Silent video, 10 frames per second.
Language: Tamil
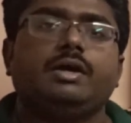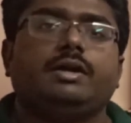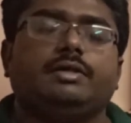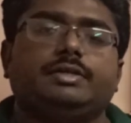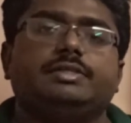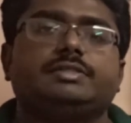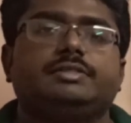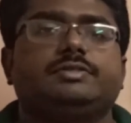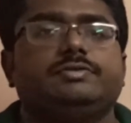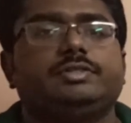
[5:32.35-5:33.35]
நான் அந்த
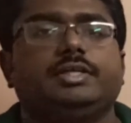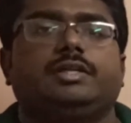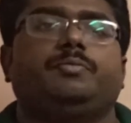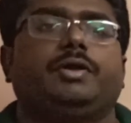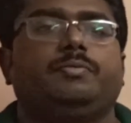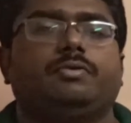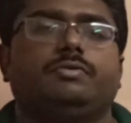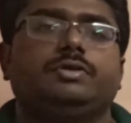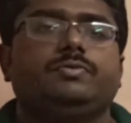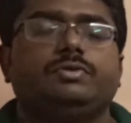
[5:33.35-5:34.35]
டிஸ்டன்ஸ் வச்சு இன்டர்பிளேட்
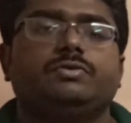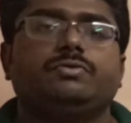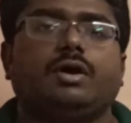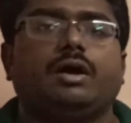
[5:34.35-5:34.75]
பண்ணுவோம் இது வந்து